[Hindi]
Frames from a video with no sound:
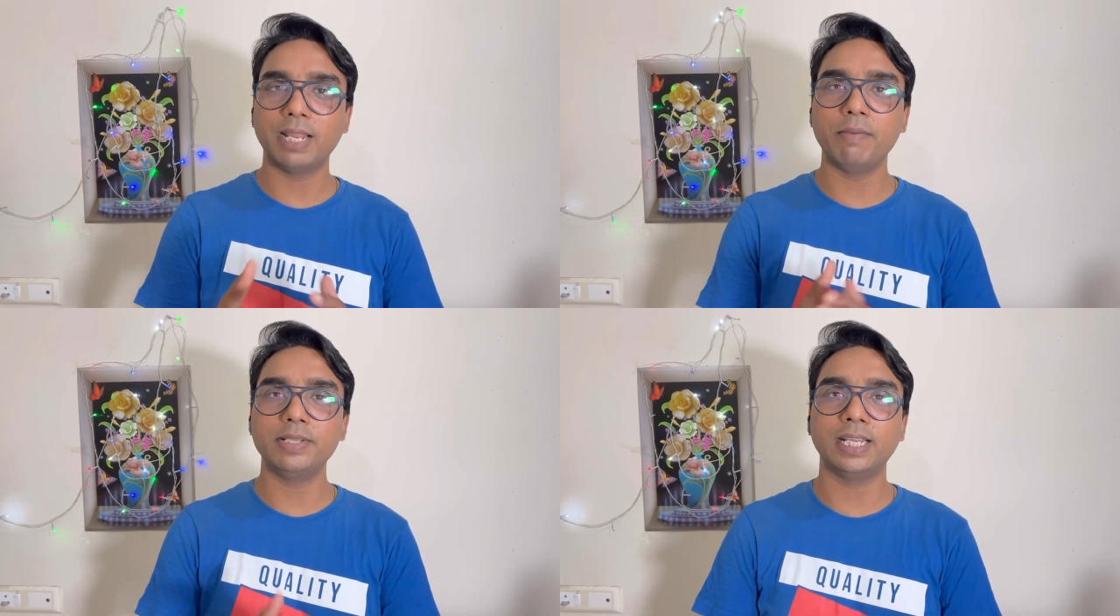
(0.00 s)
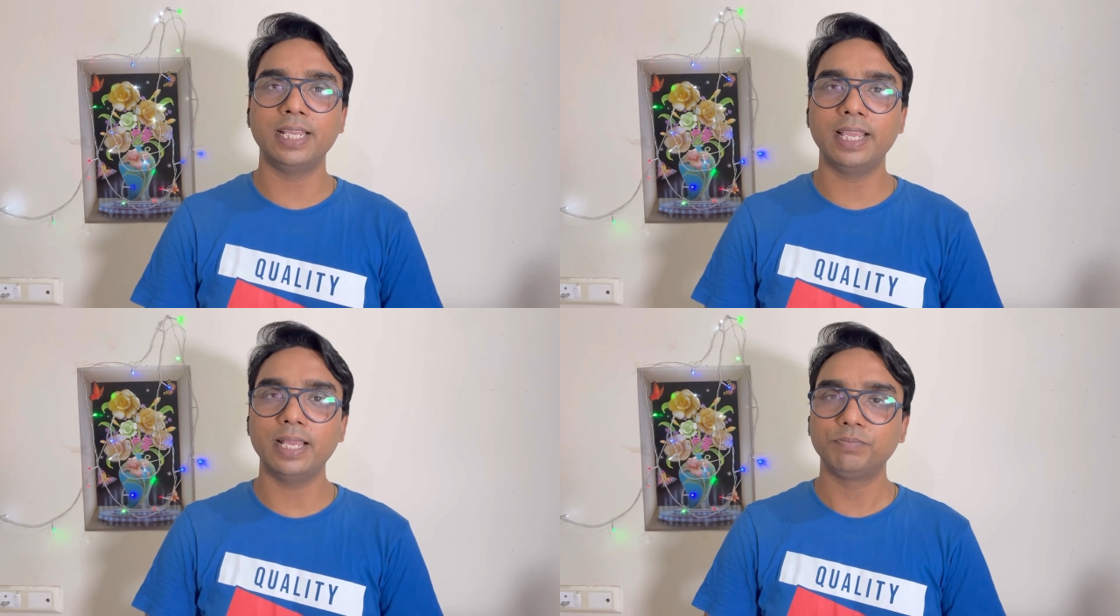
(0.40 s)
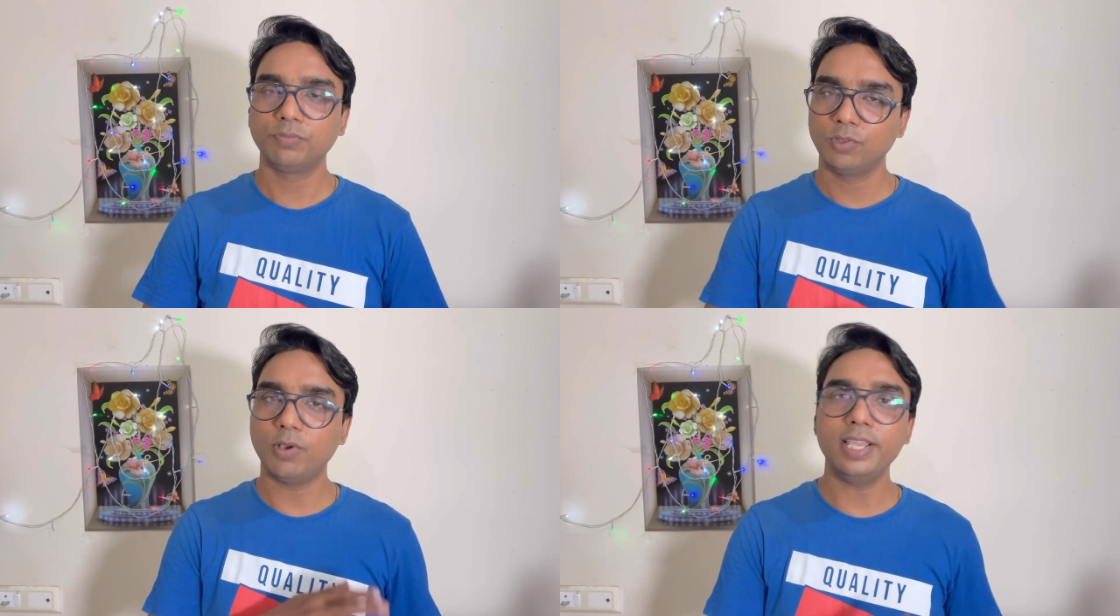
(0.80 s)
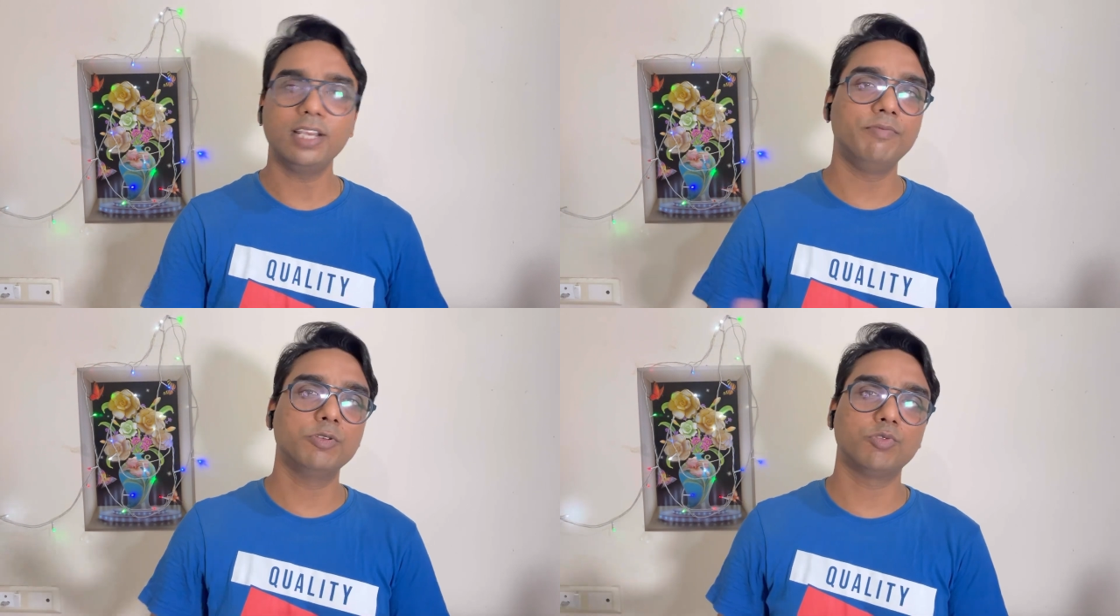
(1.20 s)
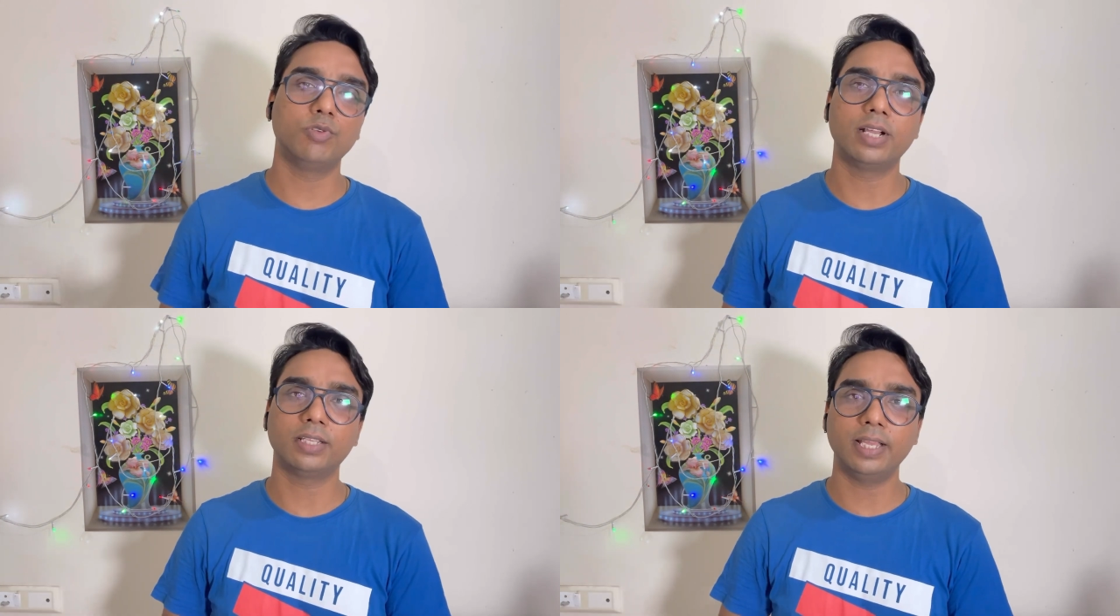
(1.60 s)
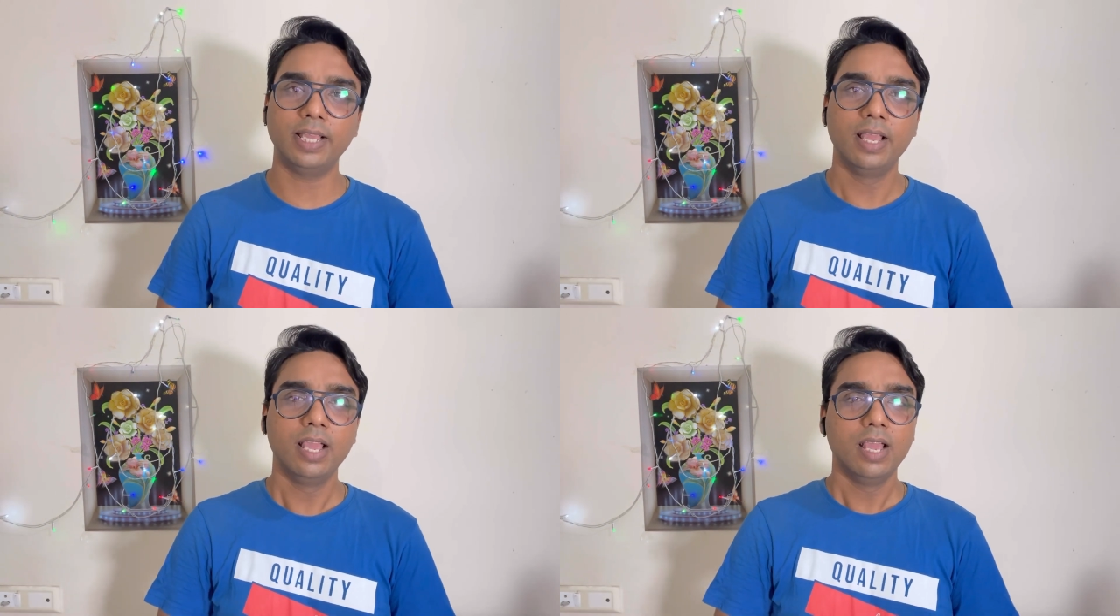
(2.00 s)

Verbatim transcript: बारे में भी जानेंगे तो आइए रिव्यू शुरू करते हैं